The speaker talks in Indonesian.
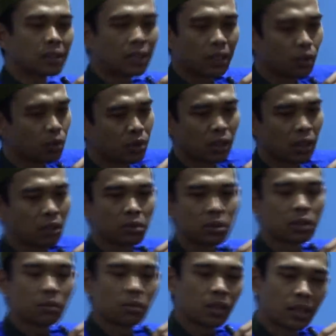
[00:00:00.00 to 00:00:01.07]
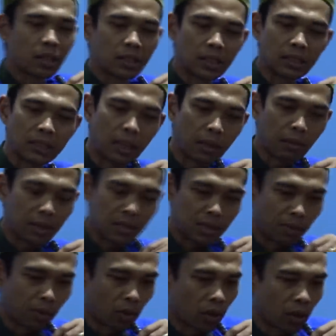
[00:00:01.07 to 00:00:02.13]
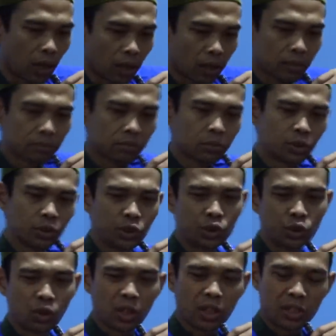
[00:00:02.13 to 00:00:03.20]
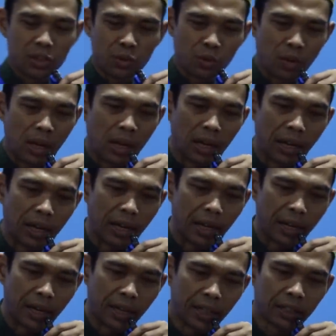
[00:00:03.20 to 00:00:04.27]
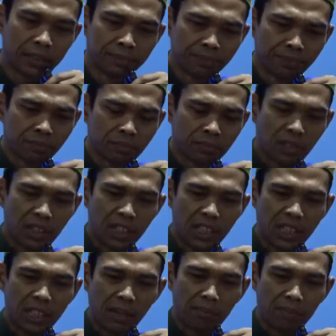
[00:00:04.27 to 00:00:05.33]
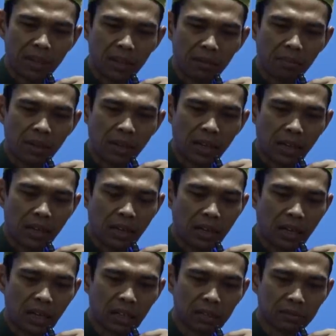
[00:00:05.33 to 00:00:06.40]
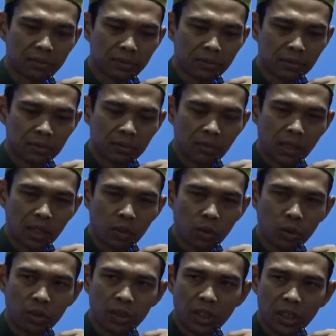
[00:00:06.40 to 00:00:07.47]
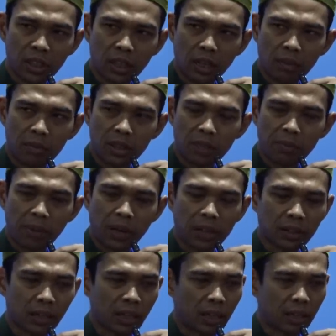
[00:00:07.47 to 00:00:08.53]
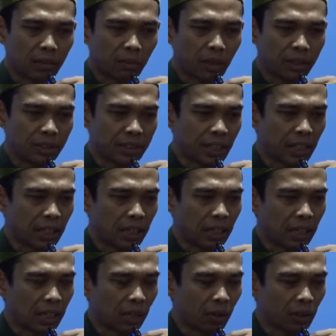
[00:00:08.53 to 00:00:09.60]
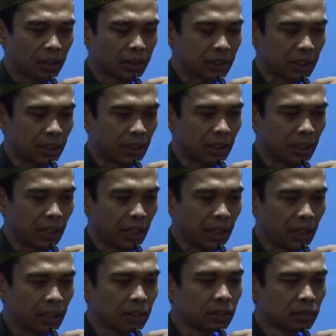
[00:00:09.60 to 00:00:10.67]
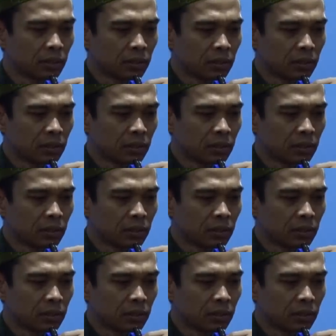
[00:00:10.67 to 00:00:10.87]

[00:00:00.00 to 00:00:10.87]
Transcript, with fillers: selalu tidak bisa bekerja sama sama orang? Muncul kecurangan, menikam dari belakang, menggunting dalam lipatan, menjegal kawan seiring.